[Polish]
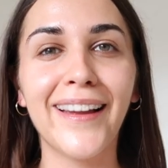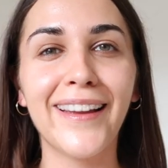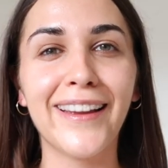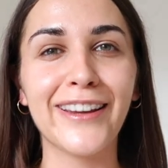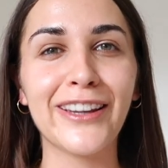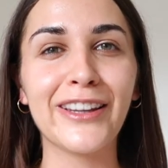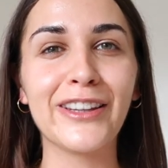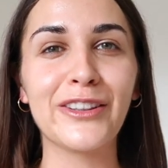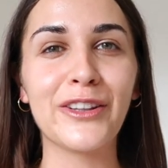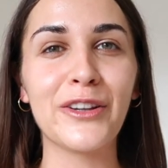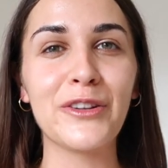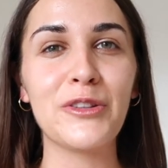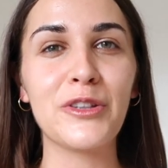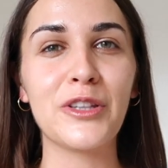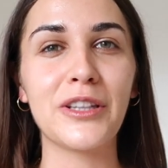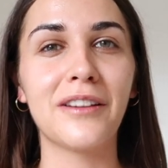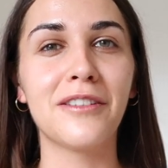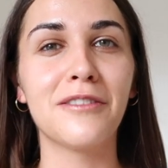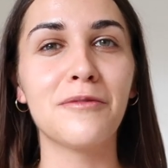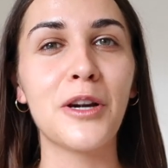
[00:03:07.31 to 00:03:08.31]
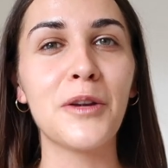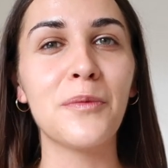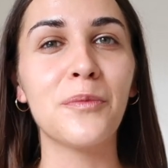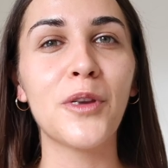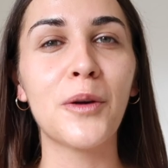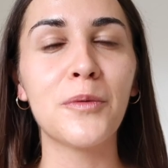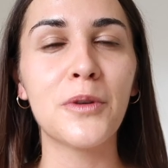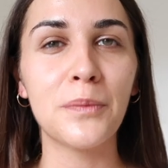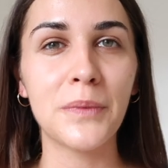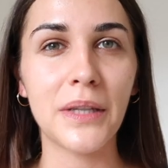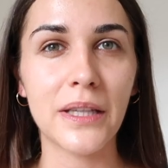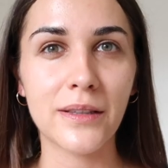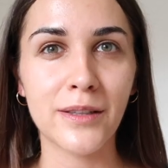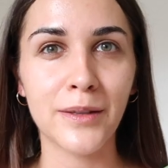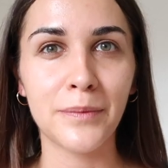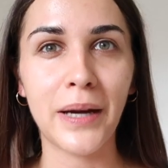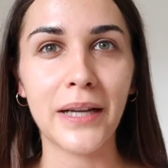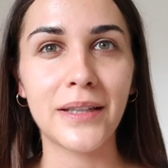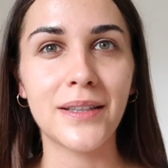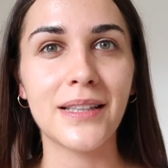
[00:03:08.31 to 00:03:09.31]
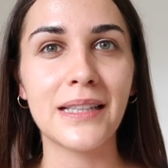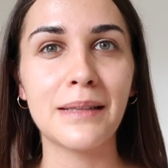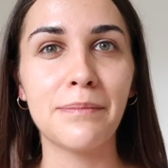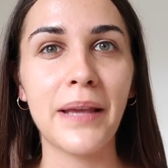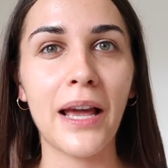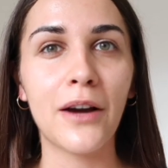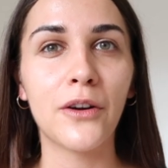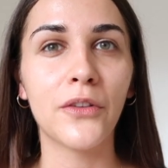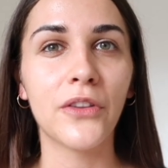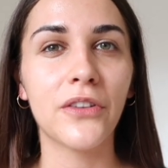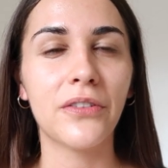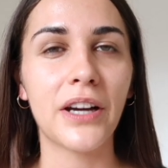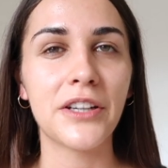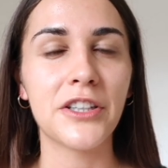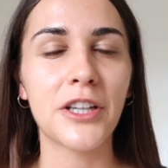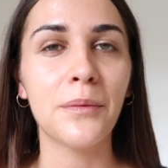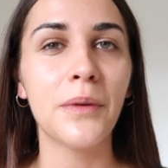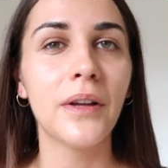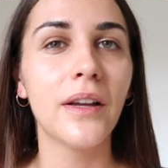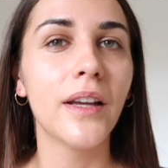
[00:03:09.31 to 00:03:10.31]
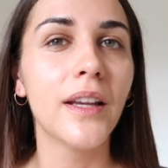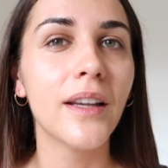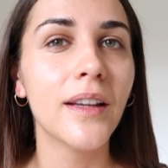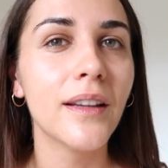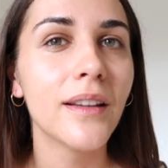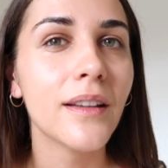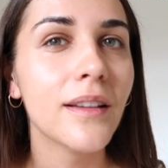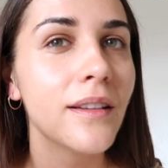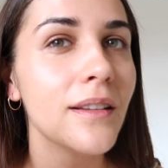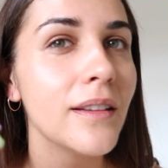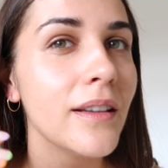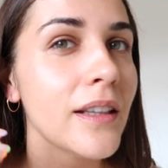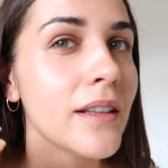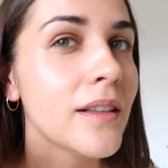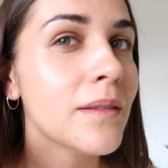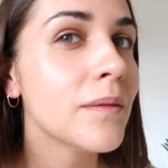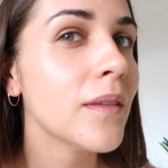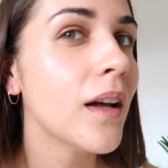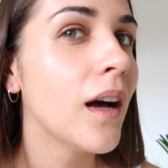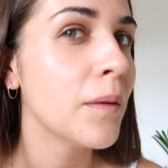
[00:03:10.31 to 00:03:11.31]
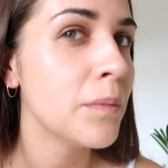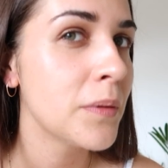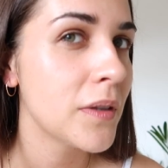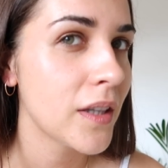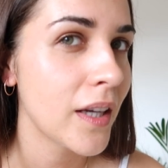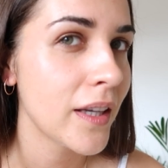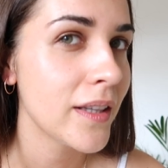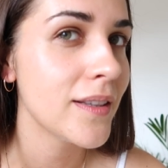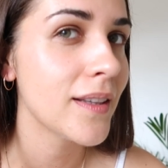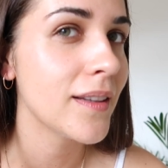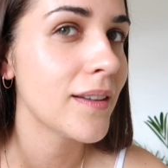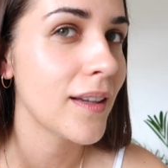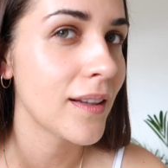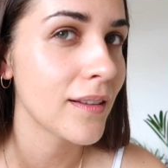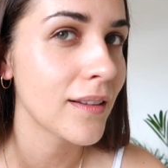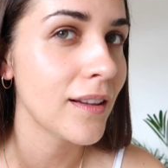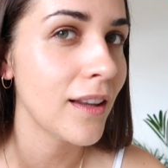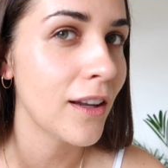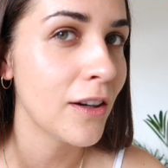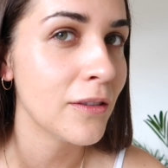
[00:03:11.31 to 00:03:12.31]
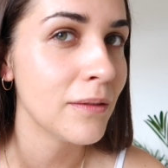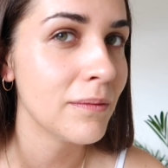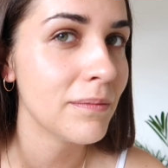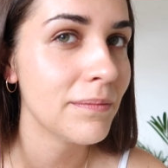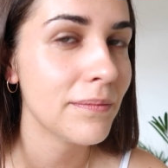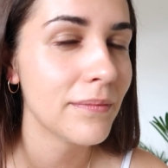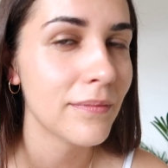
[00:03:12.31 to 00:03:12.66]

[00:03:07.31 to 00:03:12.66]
y, ktoś w moim domu mnie zobaczy z białą twarzą. No i obczajcie ten glow.